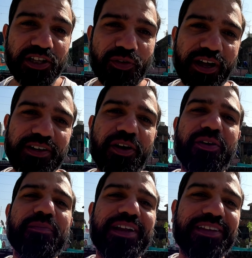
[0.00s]
आज है दिवाली
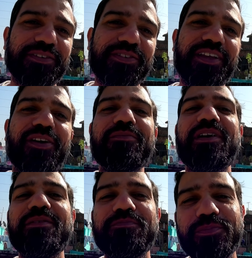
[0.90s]
और मेरी तरफ से और
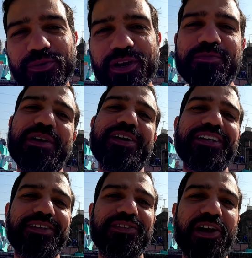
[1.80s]
मेरी पूरे
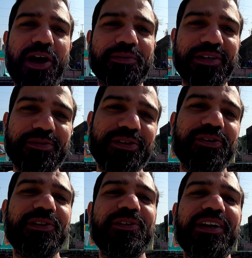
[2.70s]
परिवार की तरफ से आप सभी
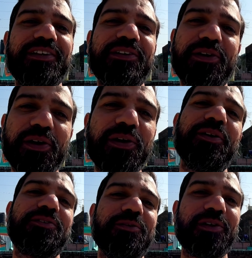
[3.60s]
को दिवाली की
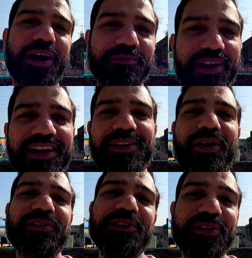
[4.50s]
ढेरों शुभकामनाएं
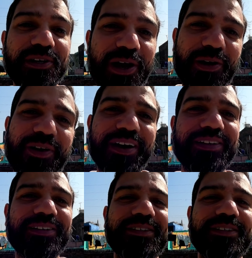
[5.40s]
और चिड़ियों की आवाज़